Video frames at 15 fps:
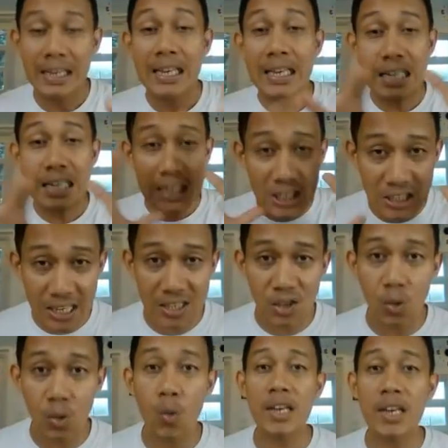Easiest
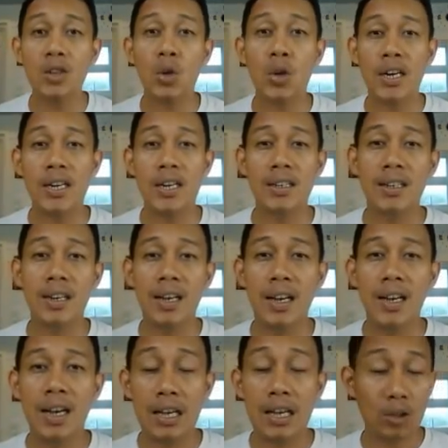way to earn.
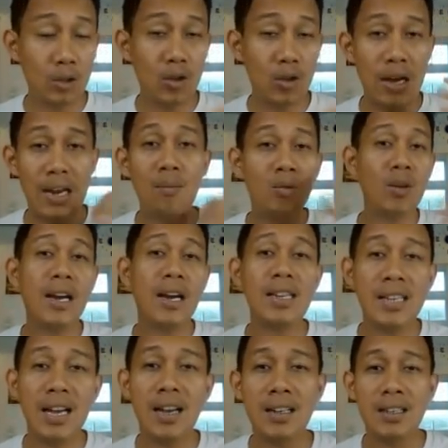Ito yung alam ko guys ha,
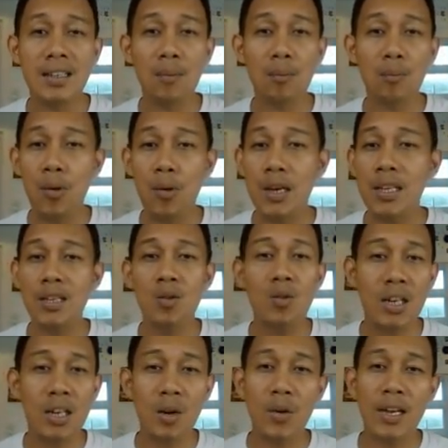ah, na pwede nyong
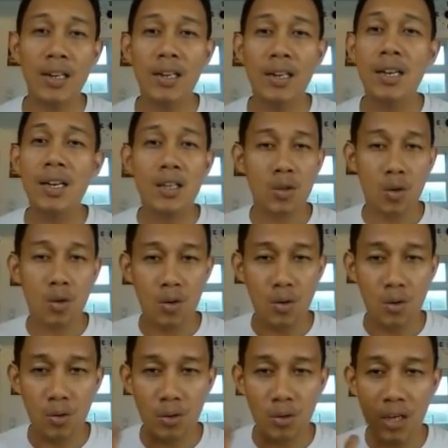gawin.
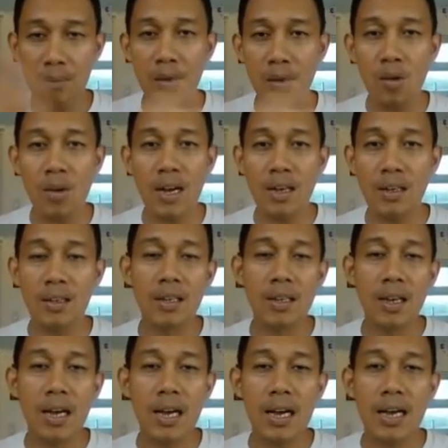So, sabi ko nga,
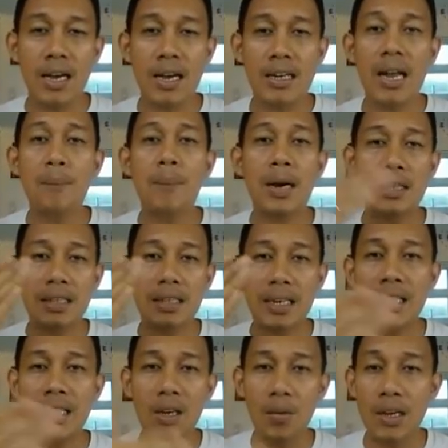uh,
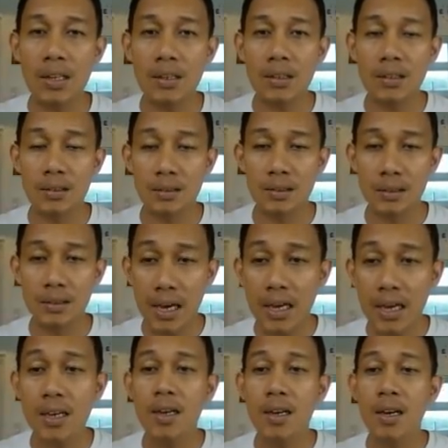napakadaling gawin.
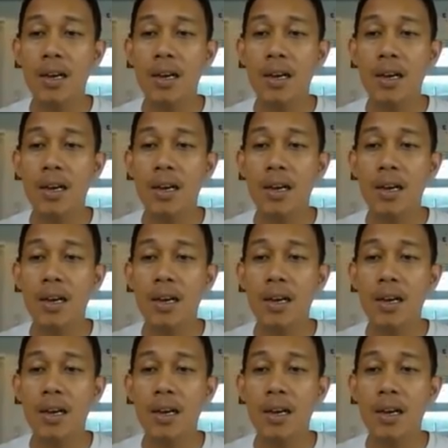Okay?